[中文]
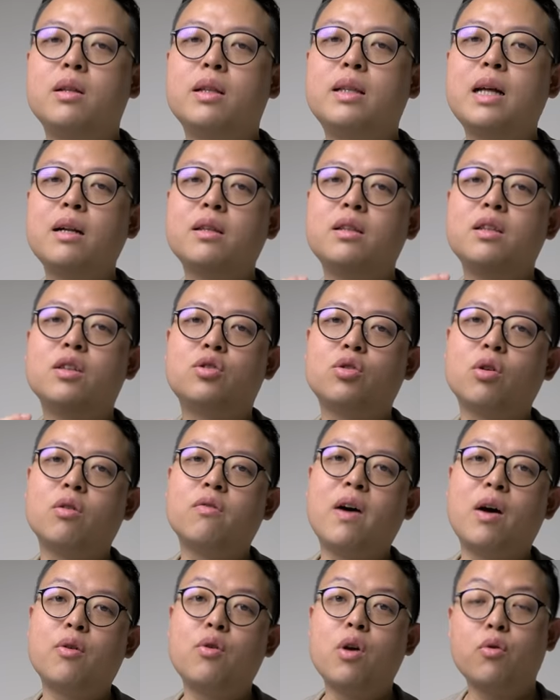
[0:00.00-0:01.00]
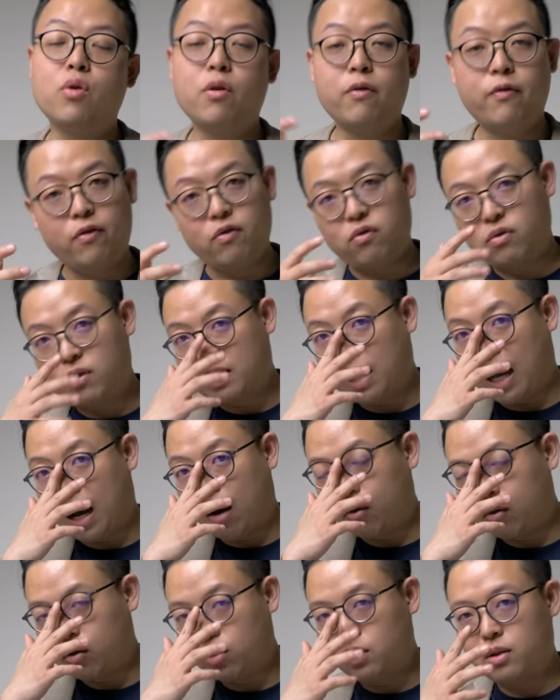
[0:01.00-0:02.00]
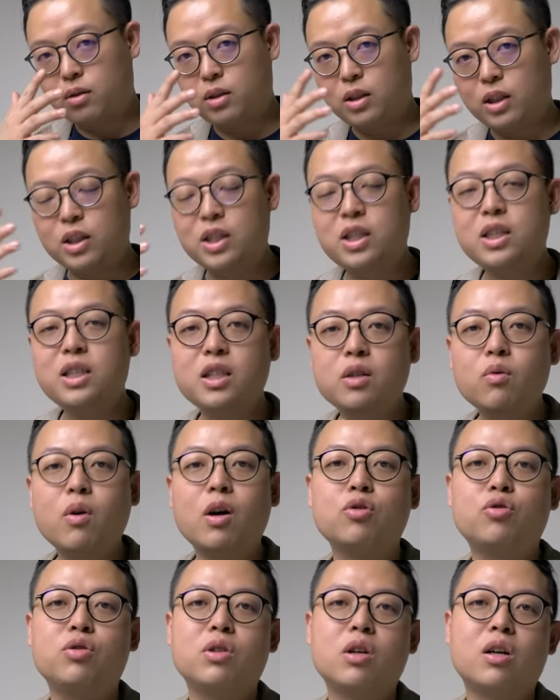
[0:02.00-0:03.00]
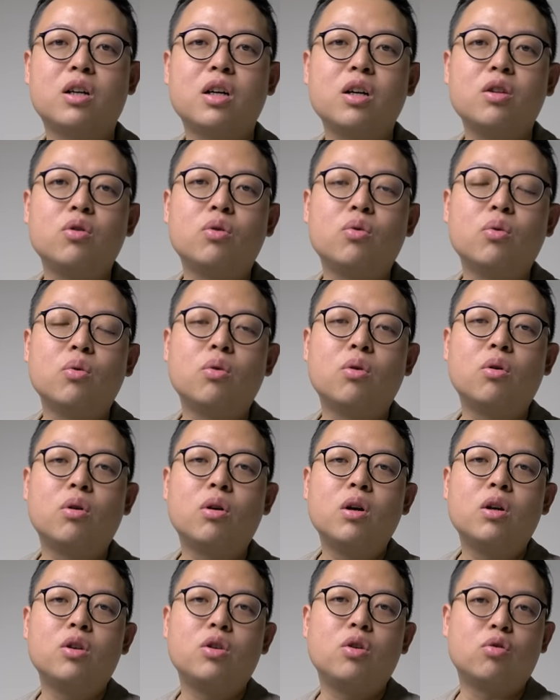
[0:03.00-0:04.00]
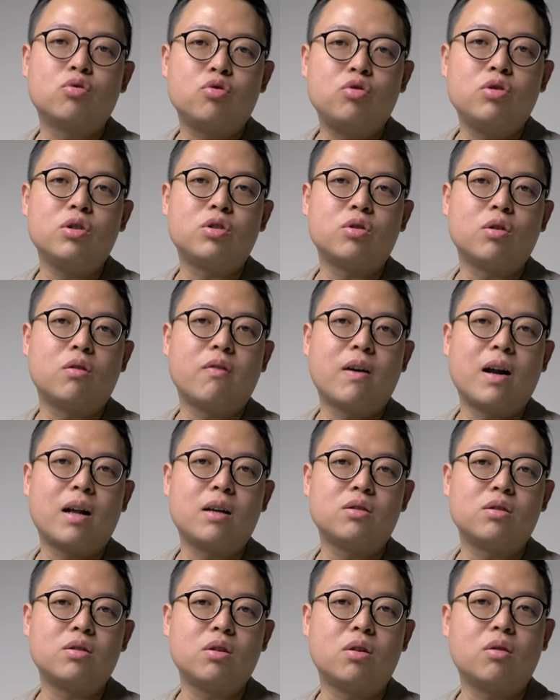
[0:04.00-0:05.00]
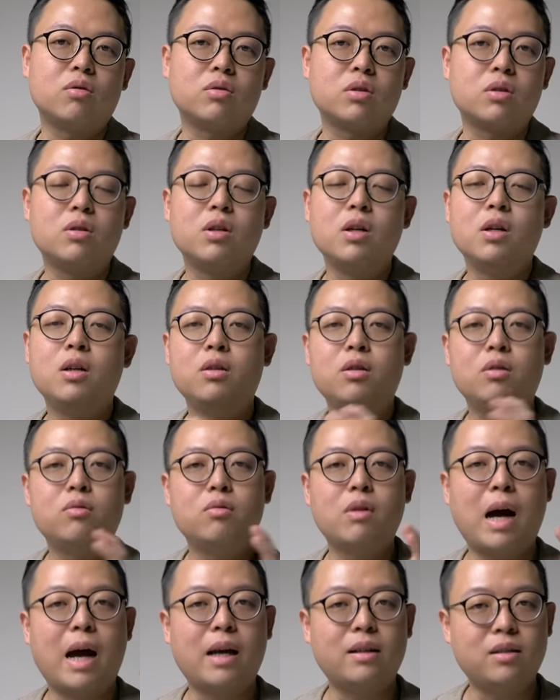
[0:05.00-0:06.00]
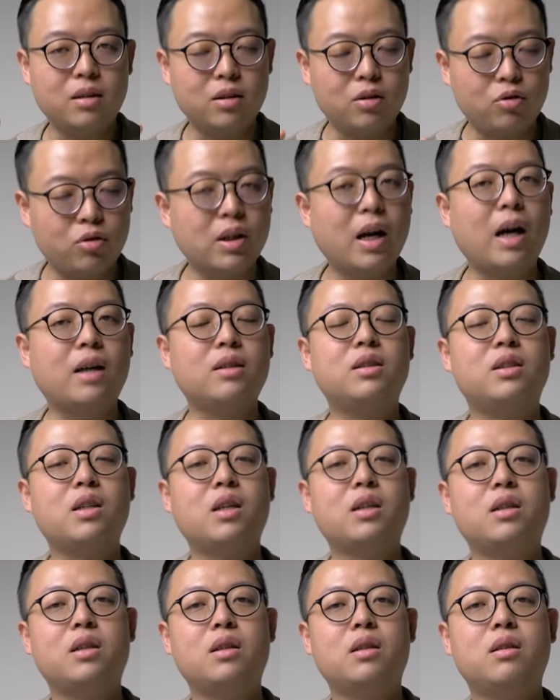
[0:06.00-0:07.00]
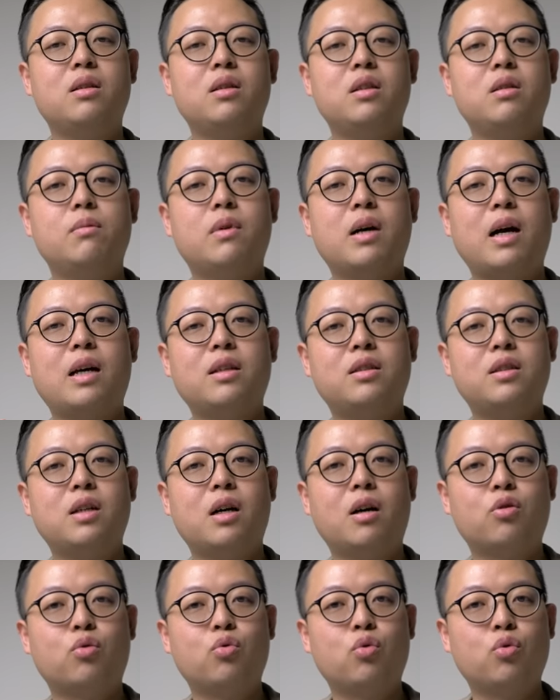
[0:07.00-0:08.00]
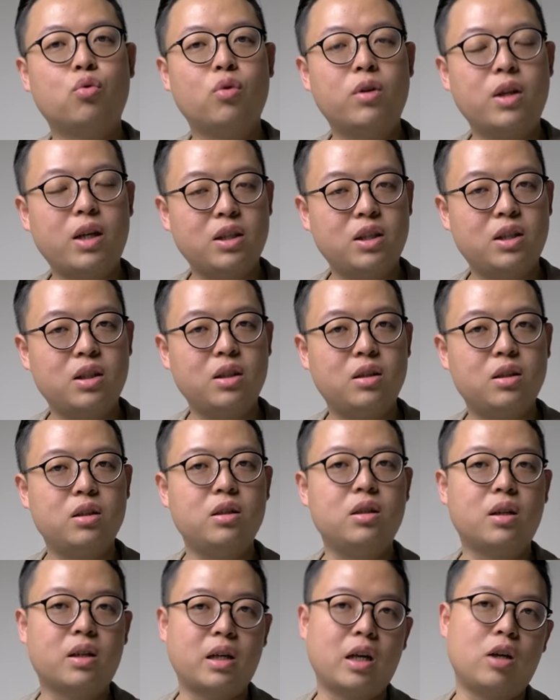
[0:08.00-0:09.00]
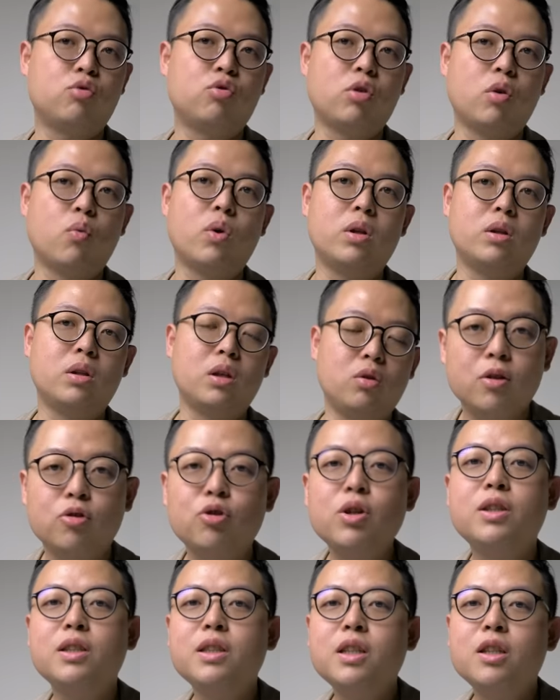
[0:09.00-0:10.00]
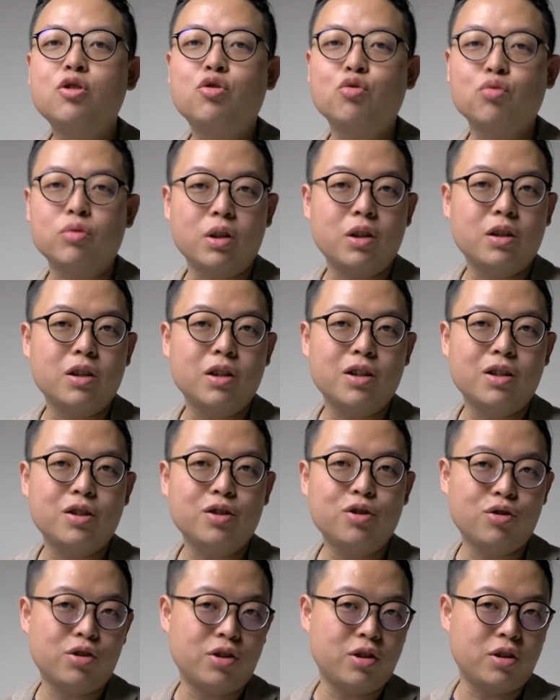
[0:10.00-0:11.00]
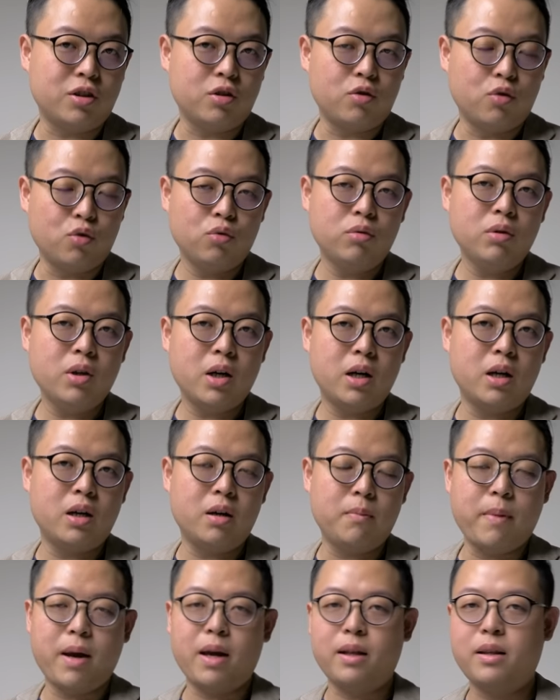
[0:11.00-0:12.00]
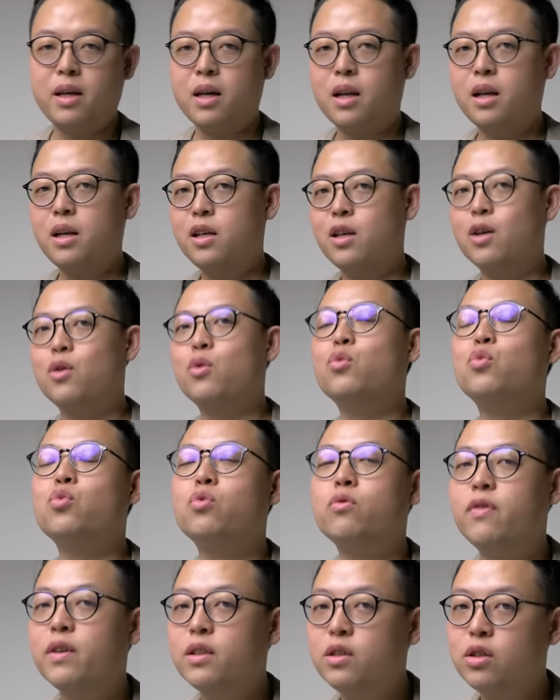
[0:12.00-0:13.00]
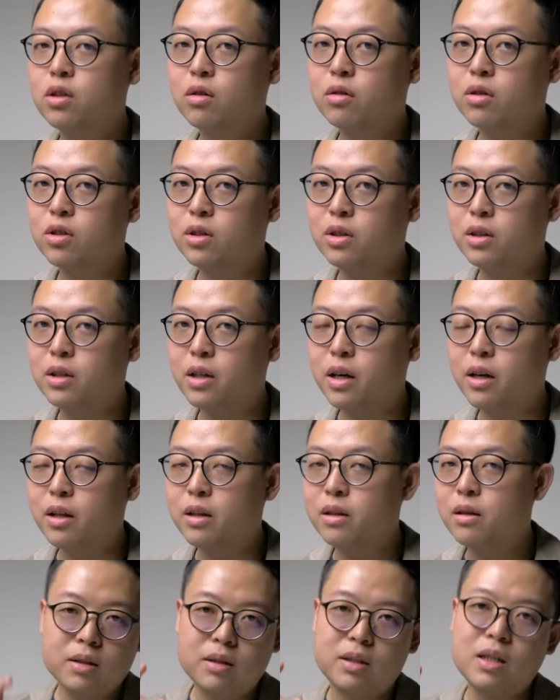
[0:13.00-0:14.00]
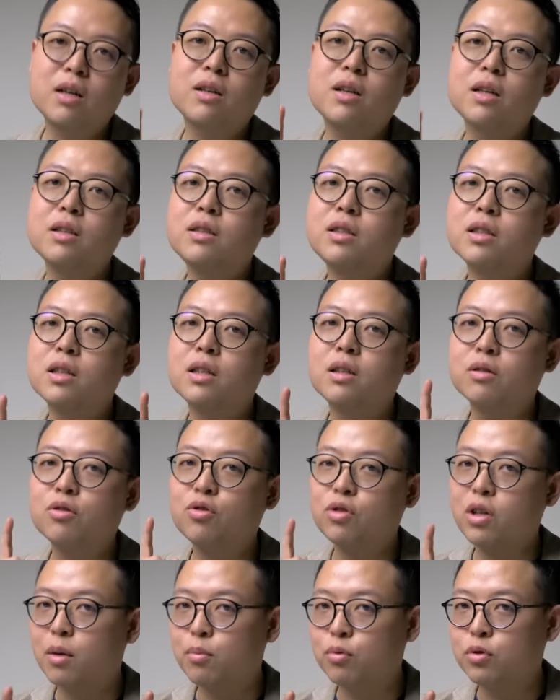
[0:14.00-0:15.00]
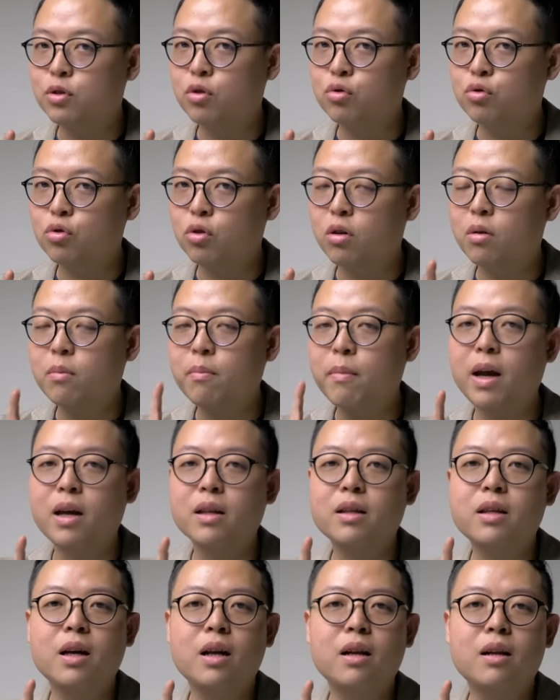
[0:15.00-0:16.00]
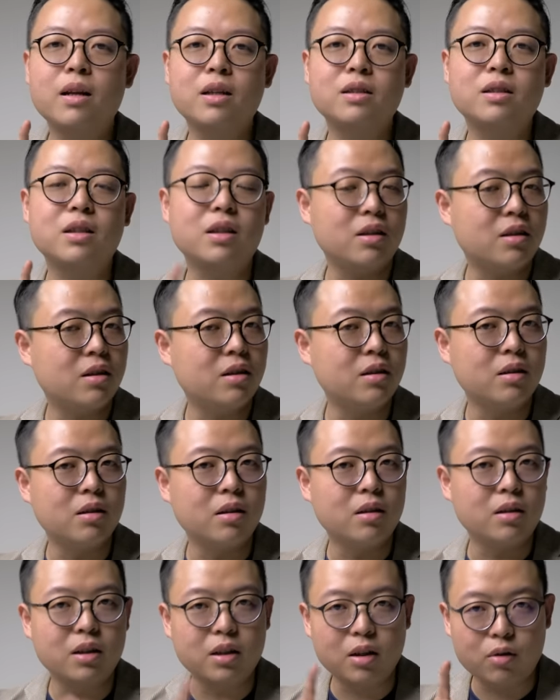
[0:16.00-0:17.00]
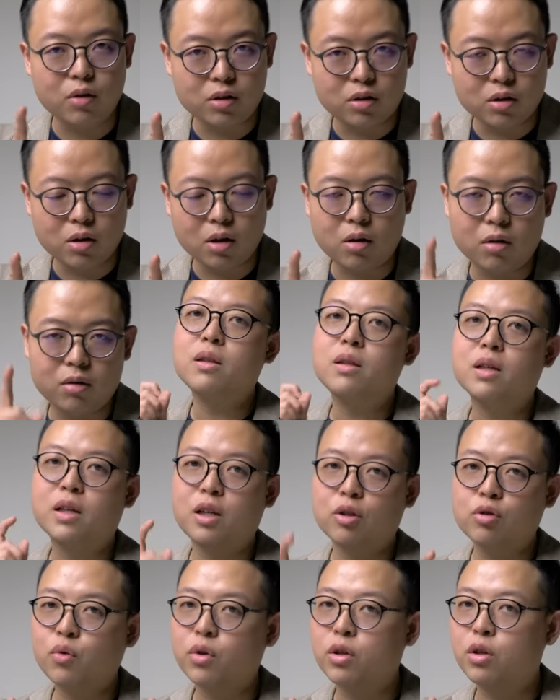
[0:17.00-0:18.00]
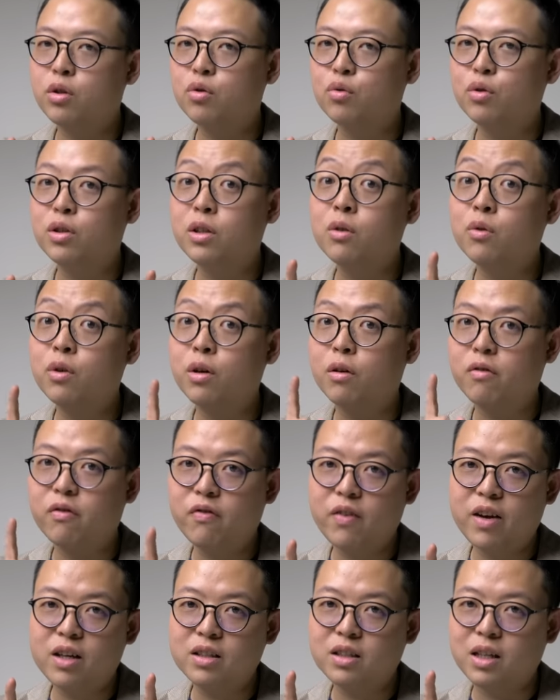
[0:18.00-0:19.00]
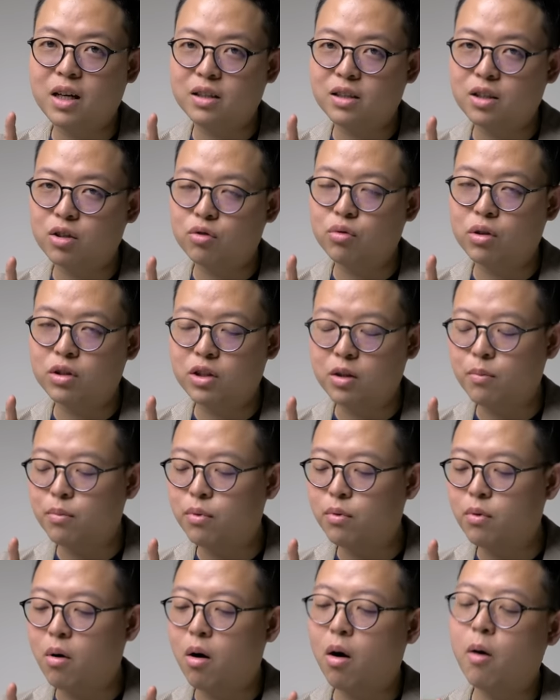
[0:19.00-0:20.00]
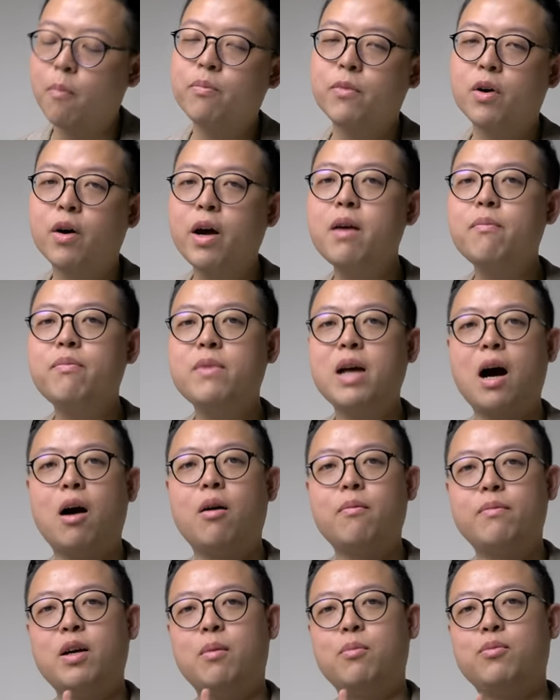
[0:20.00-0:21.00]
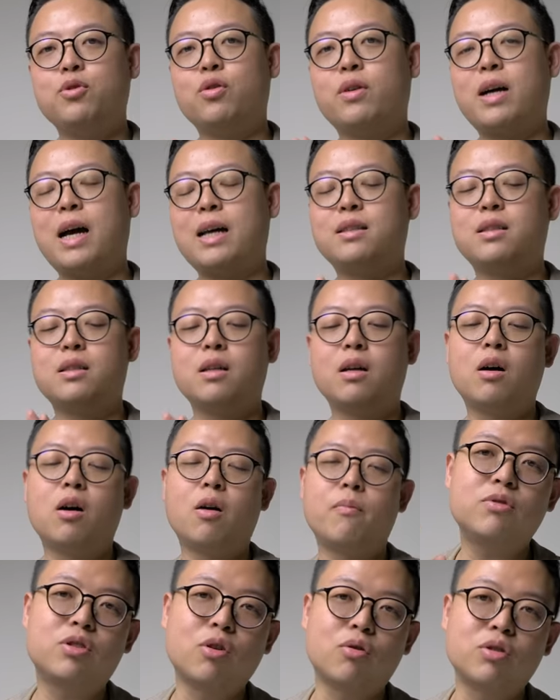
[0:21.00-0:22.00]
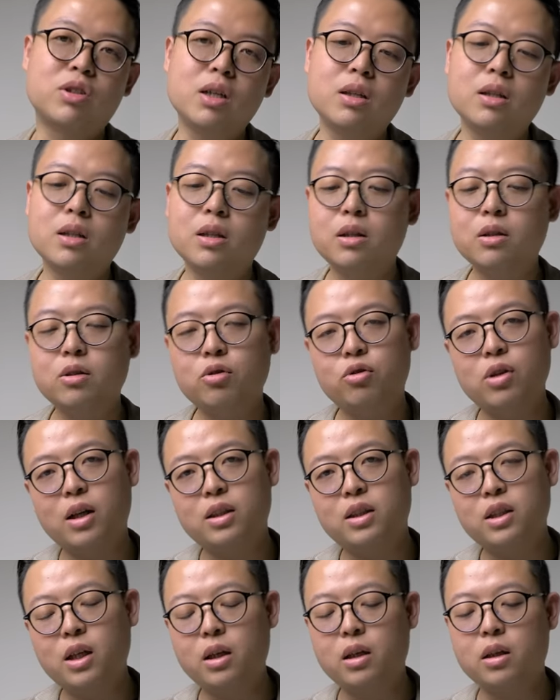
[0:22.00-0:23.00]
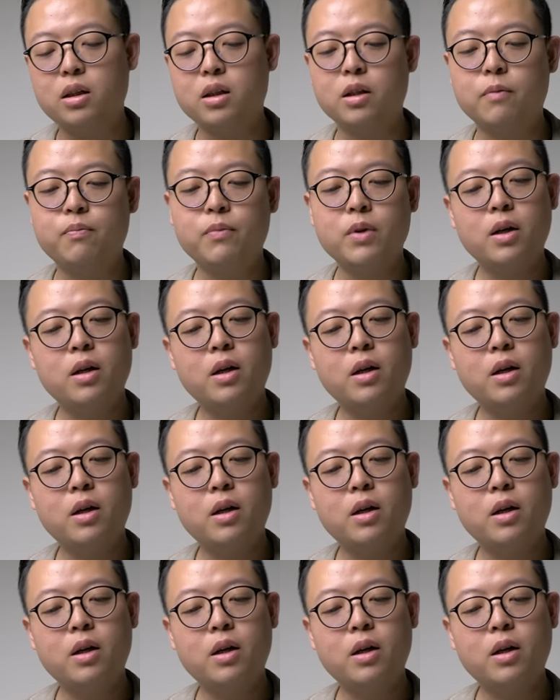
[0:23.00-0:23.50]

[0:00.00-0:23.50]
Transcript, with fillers: 当你的手法越来越复杂，或是你希望学到更多有趣的手法的时候呢，还是学长还是建议你们还是要多多练习自己的给水稳定。所以今天的主题呢，就是如何每天利用五分钟的时间，只要跟着学长步骤做，每天练习一次呢，一个月之后，你的给水稳定度一定会有非常显著的进步哦。OK，好，那我们就开始了。好，首先呢，学长建议呢。